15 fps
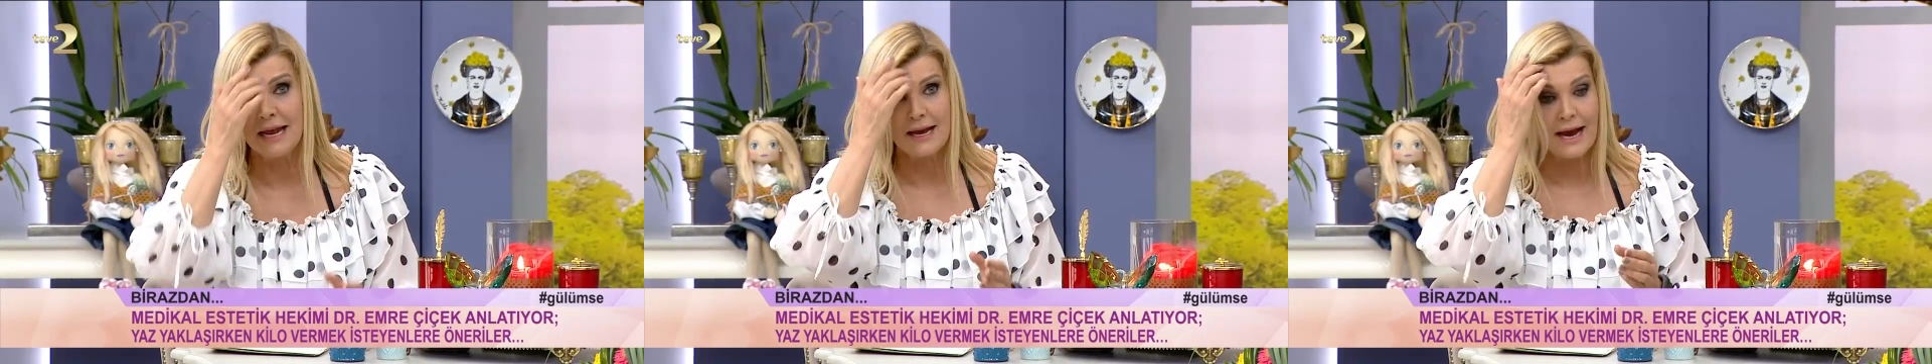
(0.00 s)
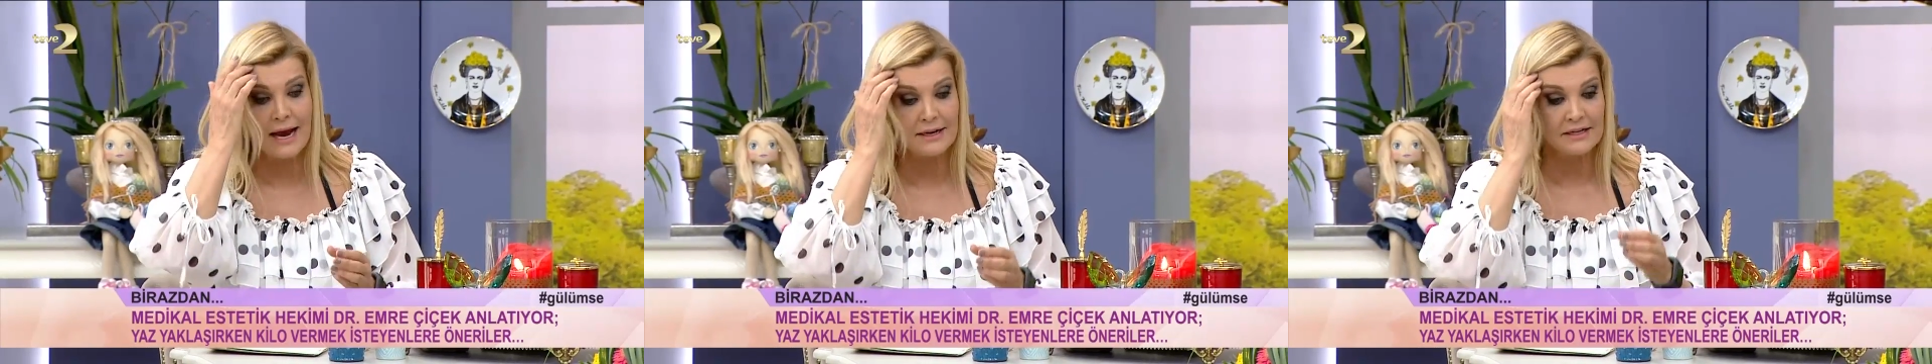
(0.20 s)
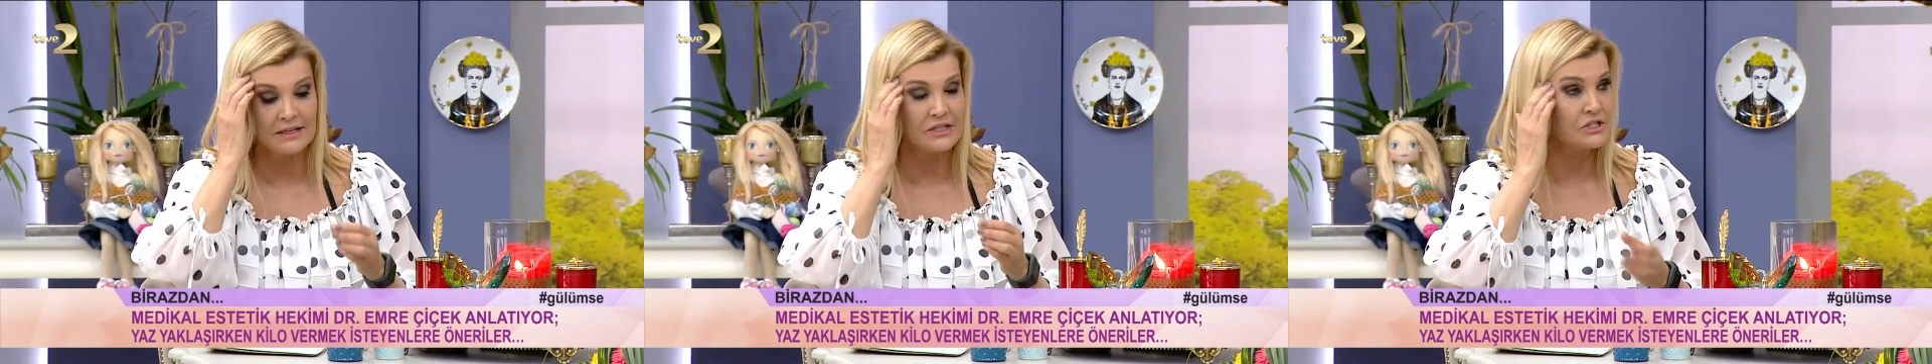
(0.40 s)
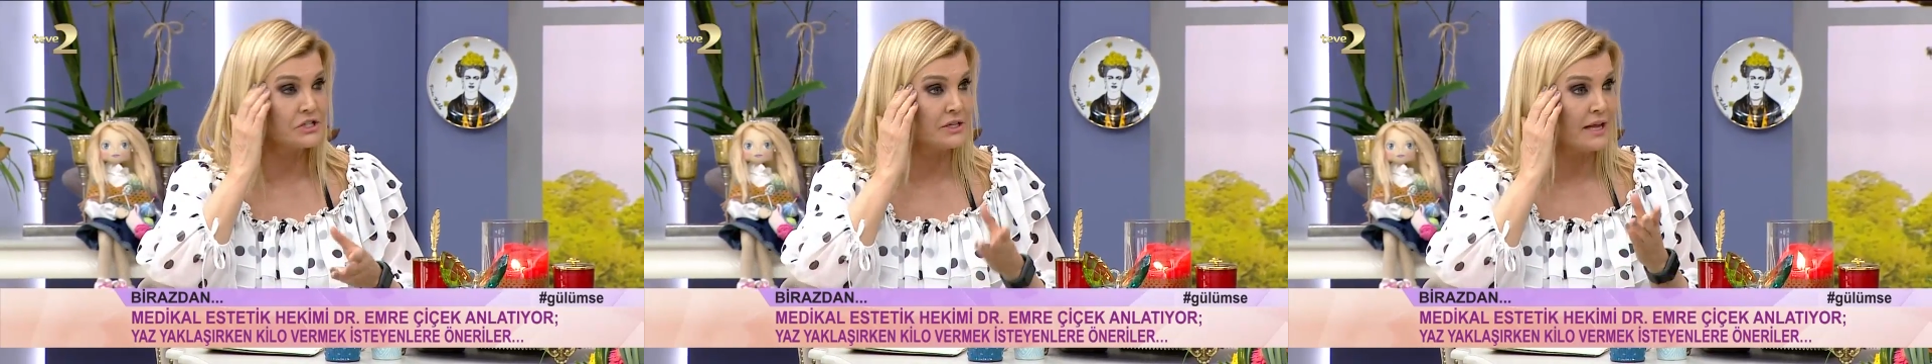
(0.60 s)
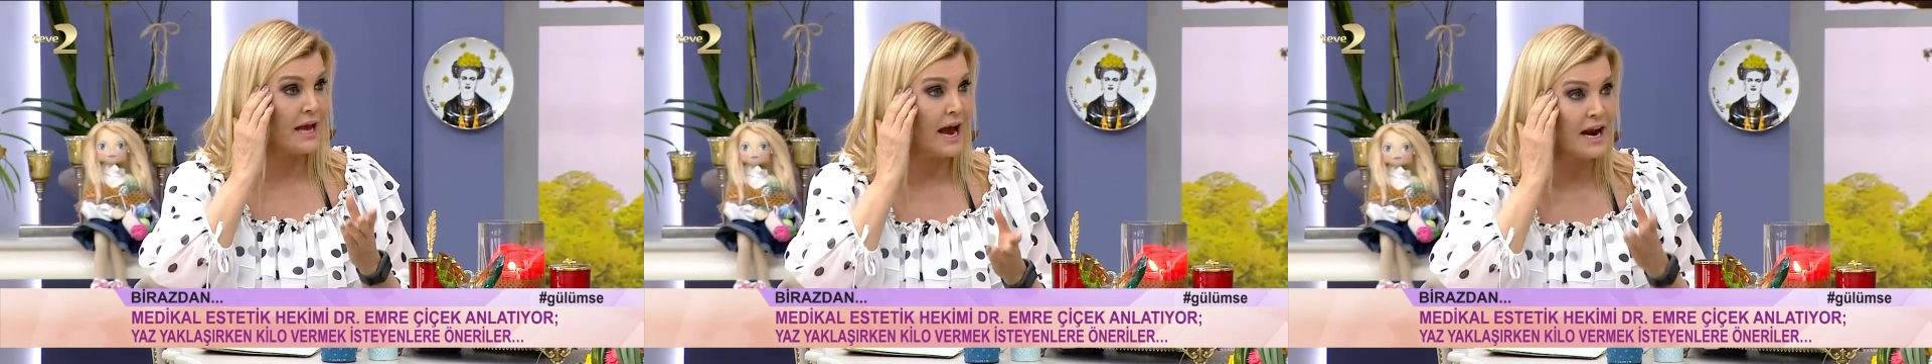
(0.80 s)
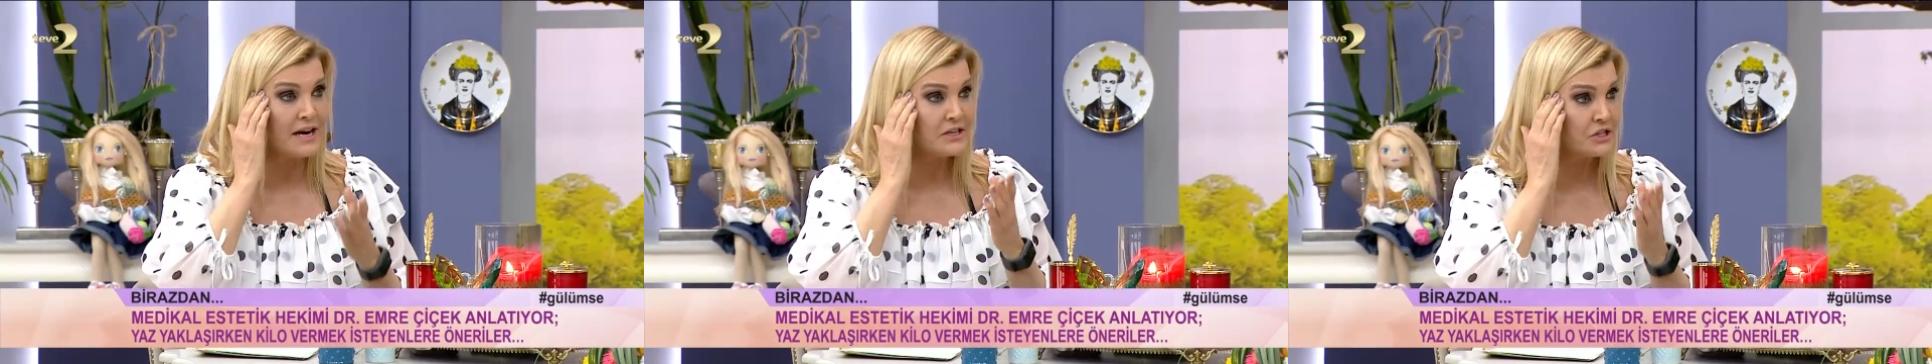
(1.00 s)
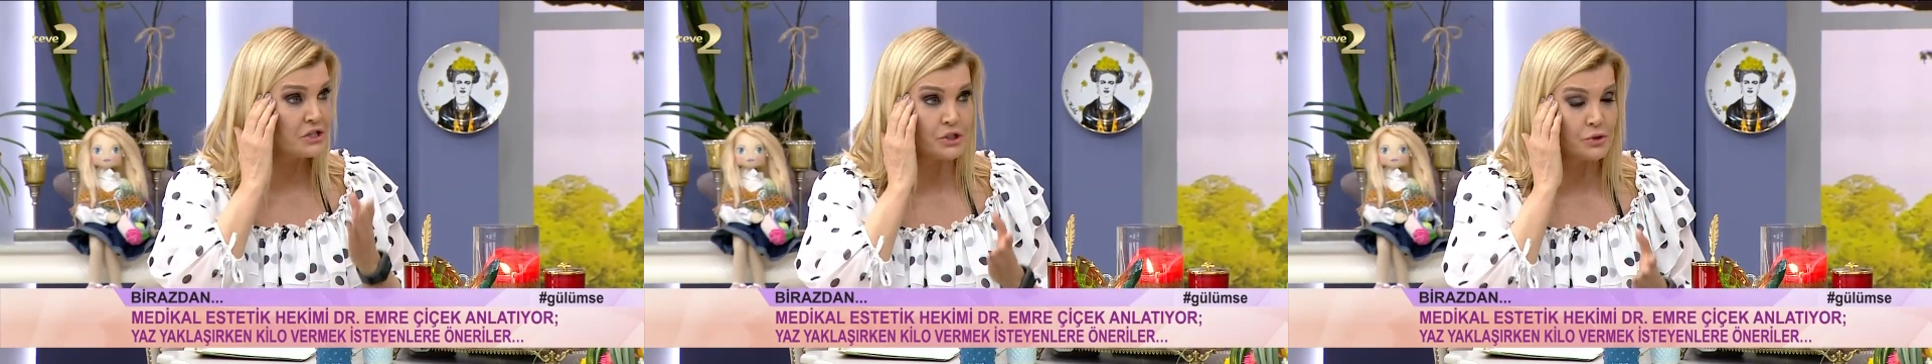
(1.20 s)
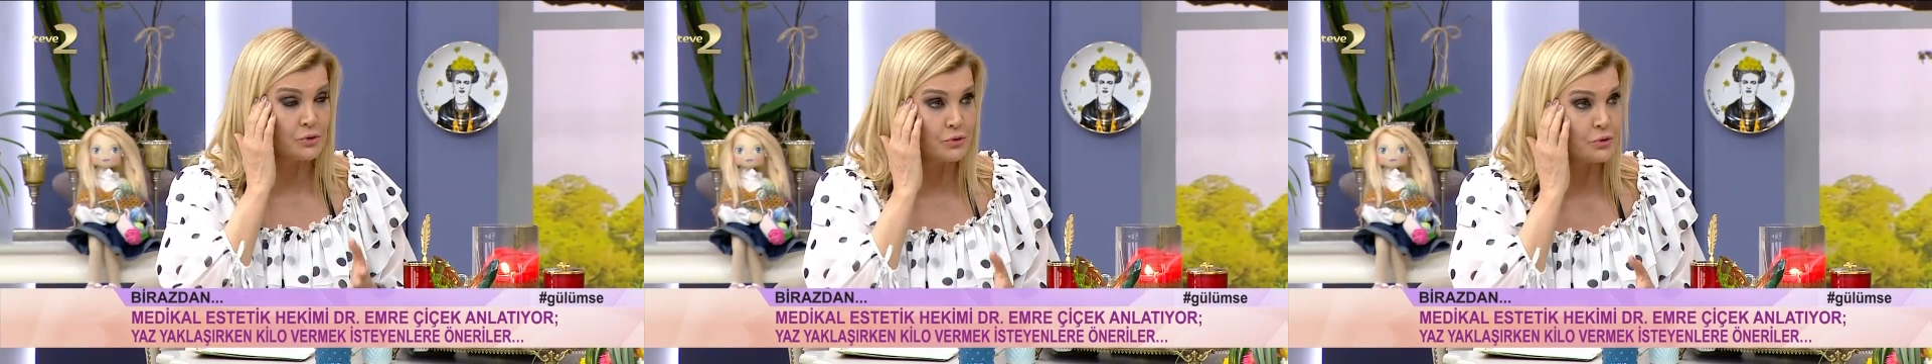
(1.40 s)
yani kışın her
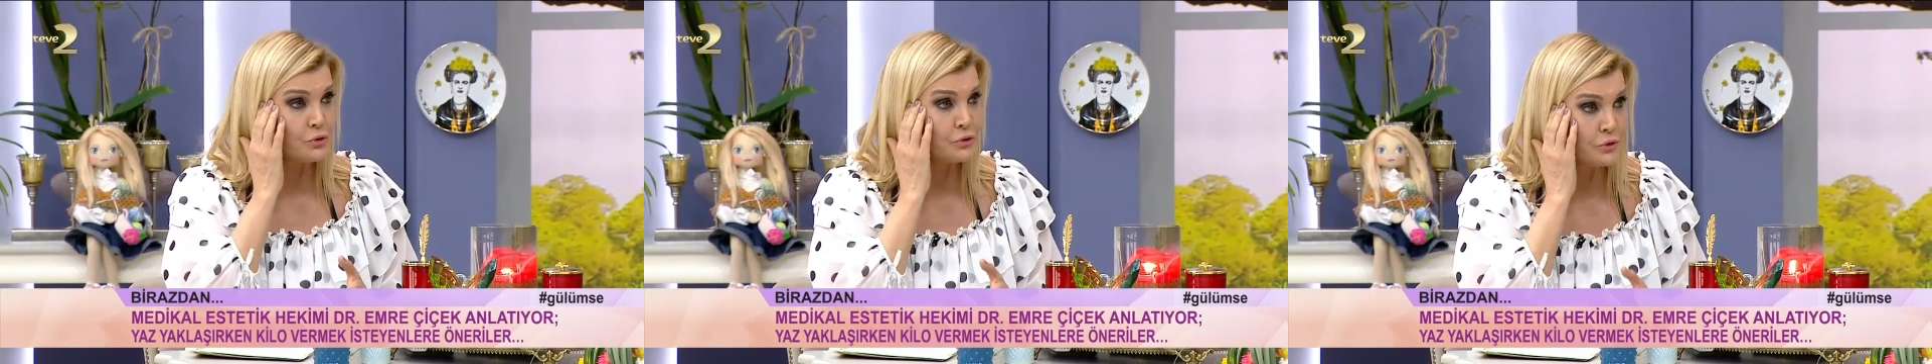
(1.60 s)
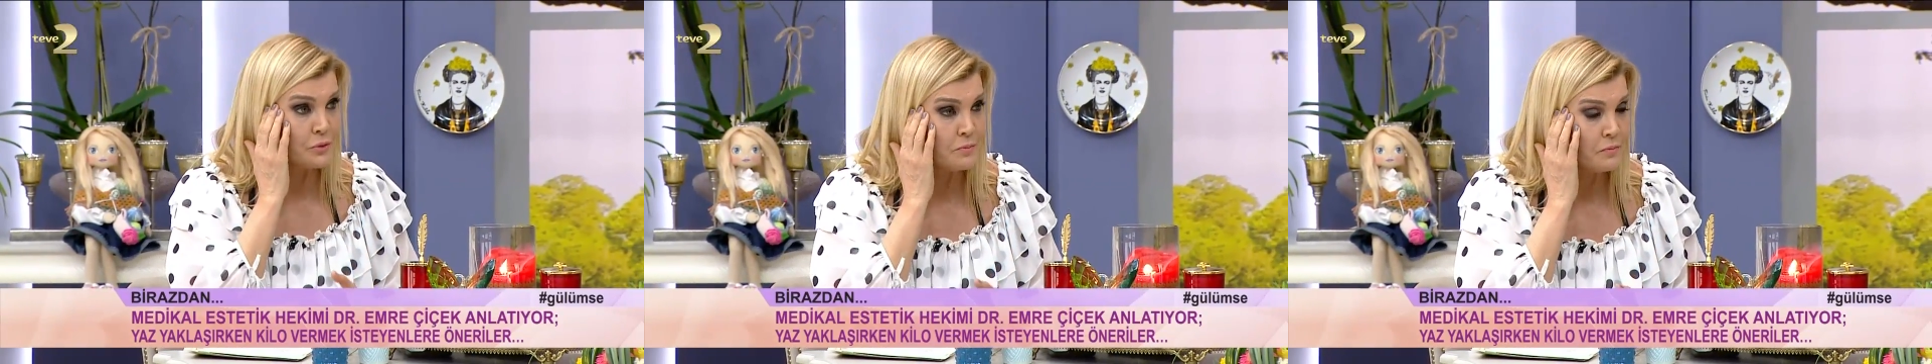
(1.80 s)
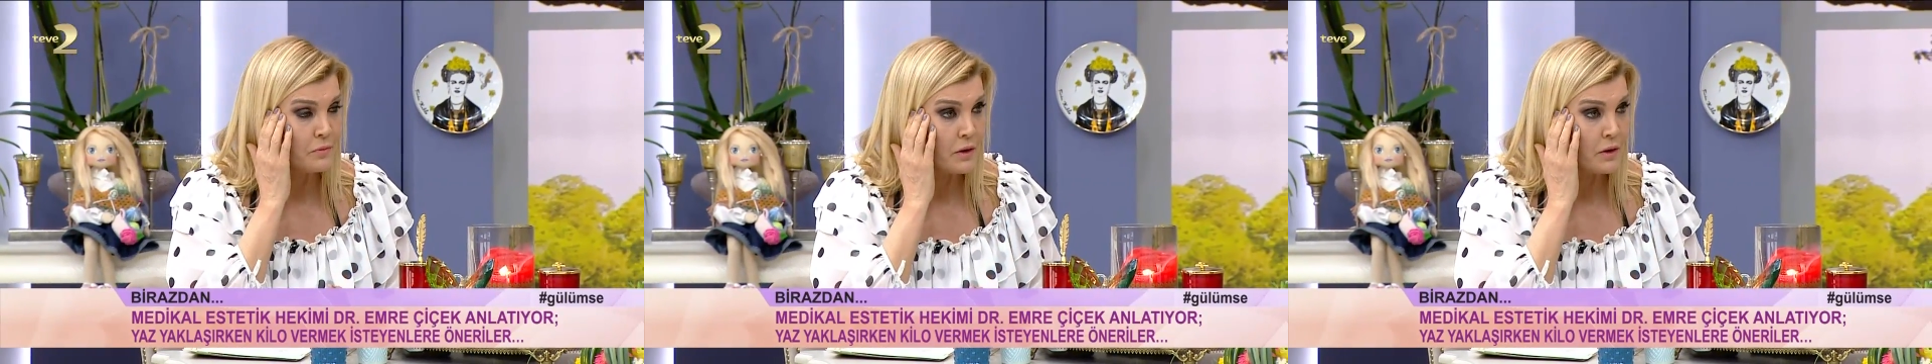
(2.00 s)
kış yürürdüm.